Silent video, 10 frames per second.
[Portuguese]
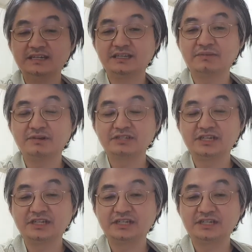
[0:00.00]
Tá bom,
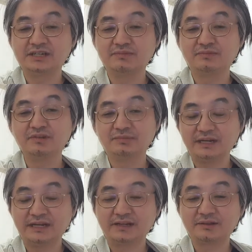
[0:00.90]
gente? Muito
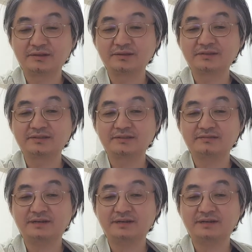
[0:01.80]
obrigado a todos,